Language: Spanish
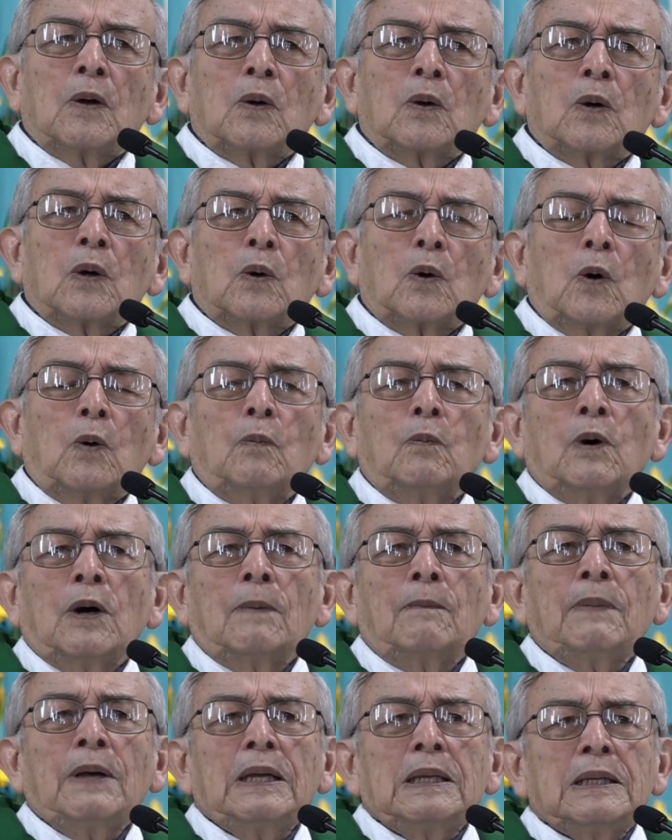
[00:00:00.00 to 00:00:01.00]
Como a
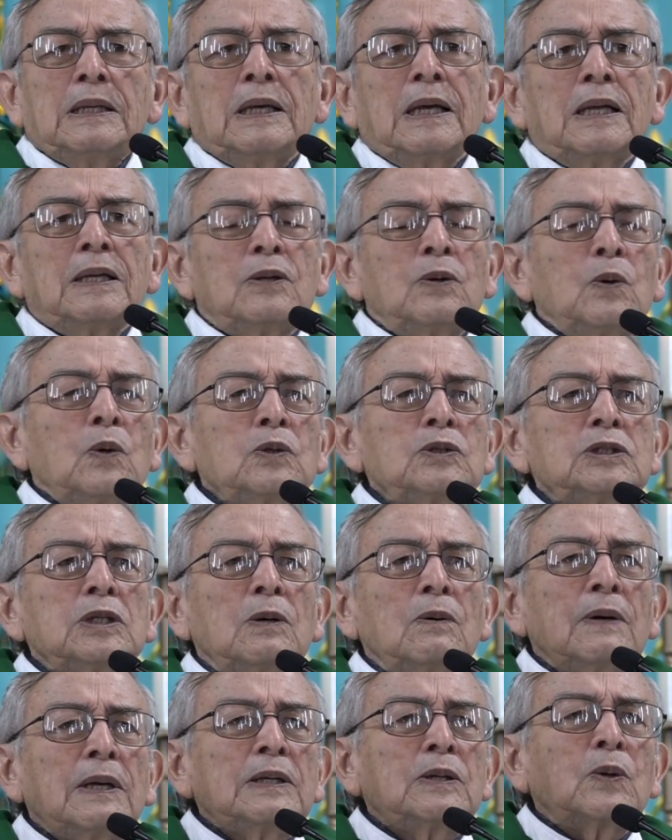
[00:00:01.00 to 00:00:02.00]
medianoche
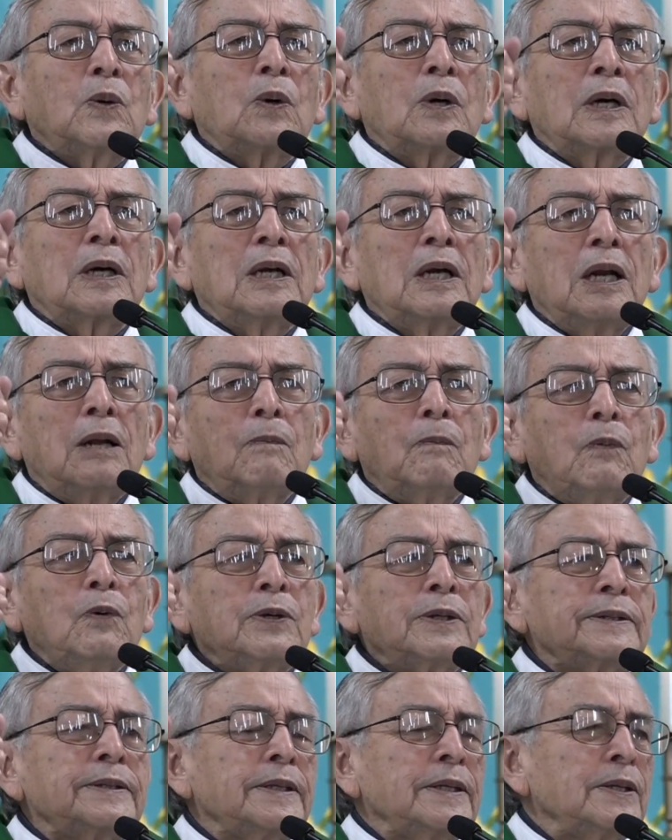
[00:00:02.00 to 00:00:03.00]
va a tocar la
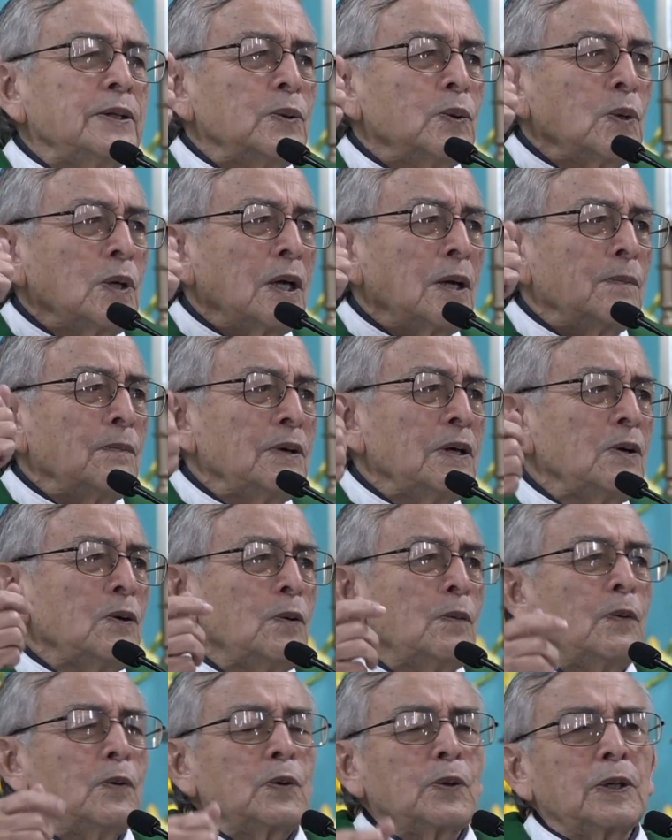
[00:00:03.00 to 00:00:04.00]
puerta de un amigo
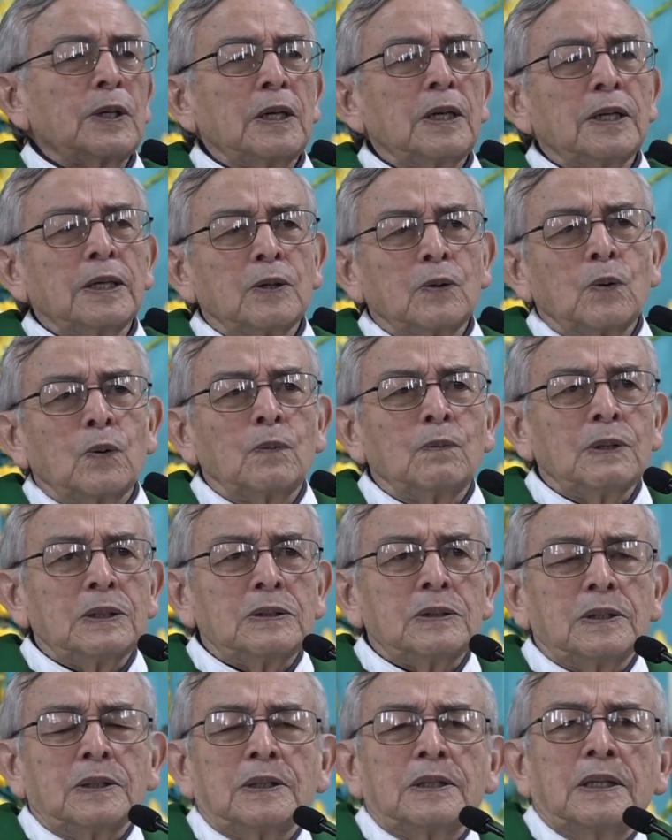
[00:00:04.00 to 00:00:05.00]
porque le llegó un
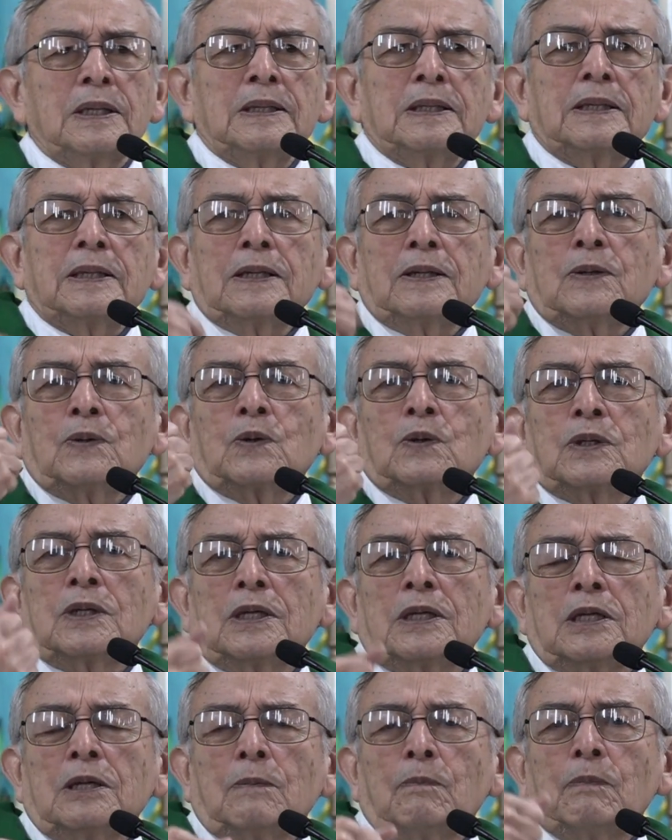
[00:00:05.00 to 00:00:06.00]
visitante y no
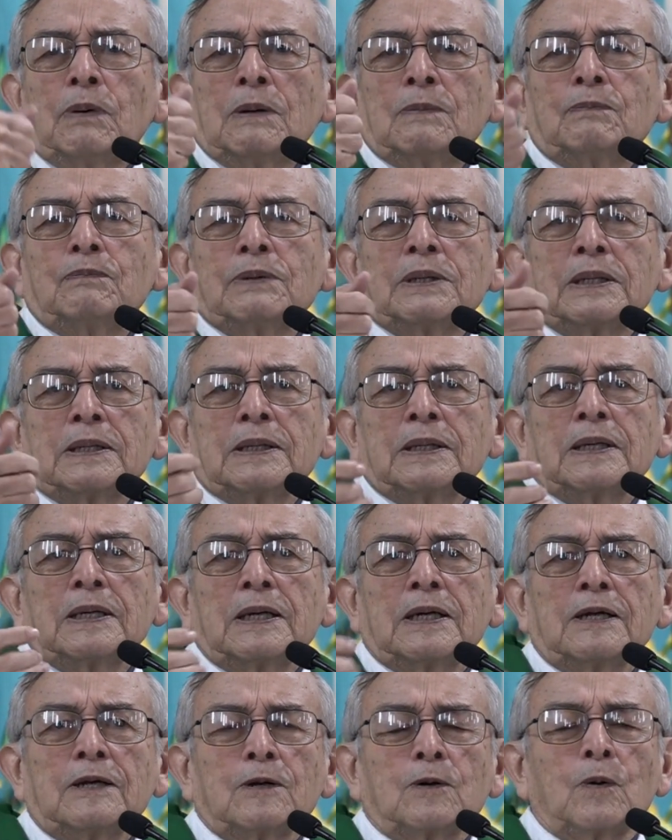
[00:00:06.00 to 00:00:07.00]
tiene pan para
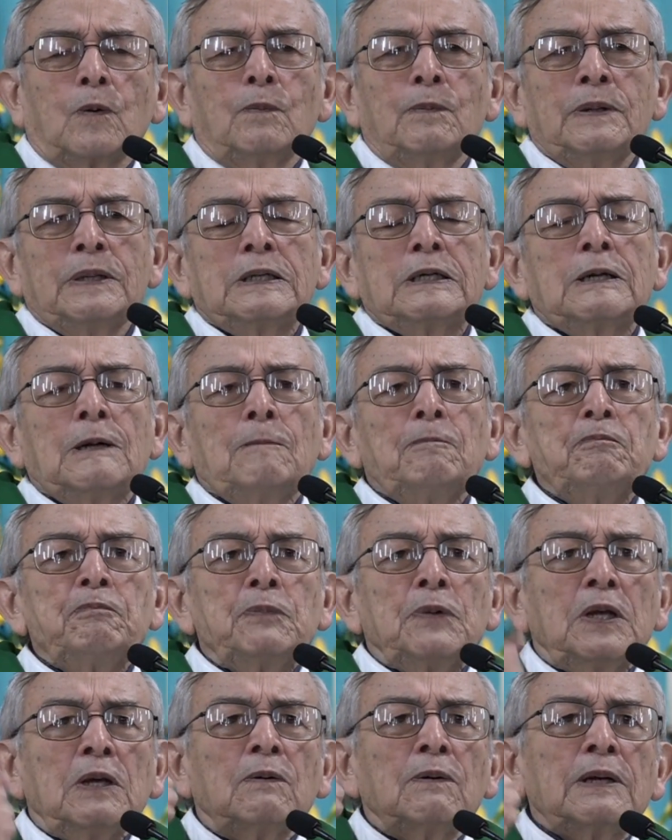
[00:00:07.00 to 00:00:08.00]
darle de comer,
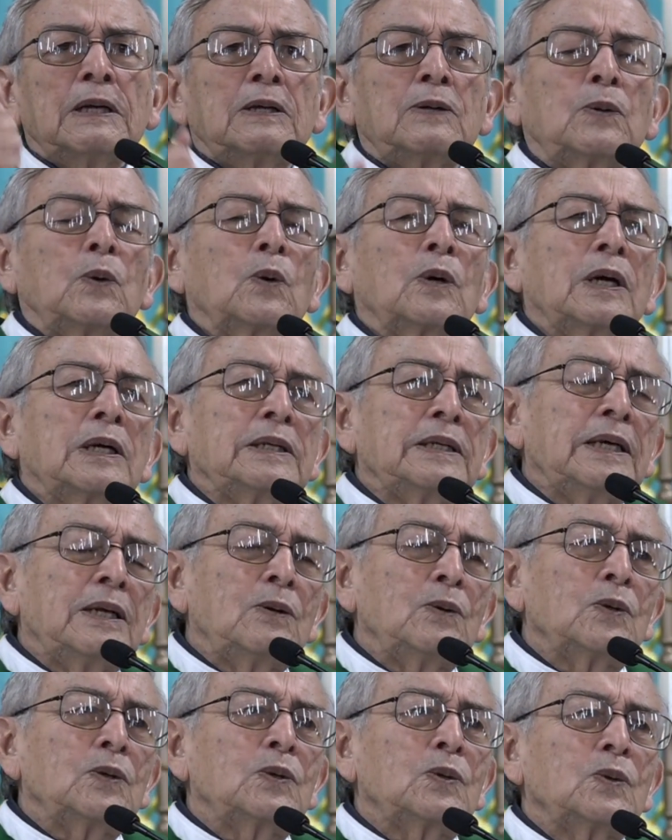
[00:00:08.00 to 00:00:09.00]
y va a tocar y el
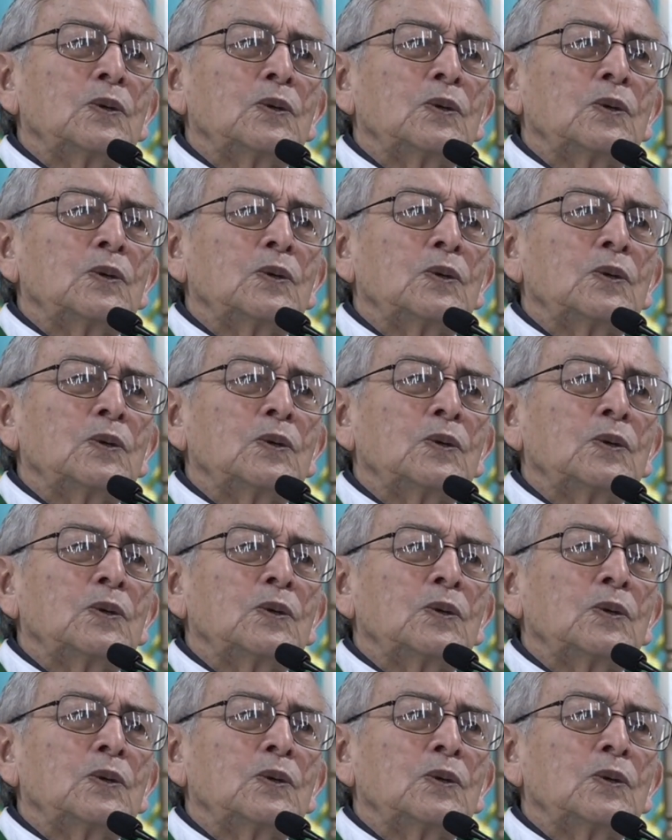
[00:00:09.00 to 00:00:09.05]
otro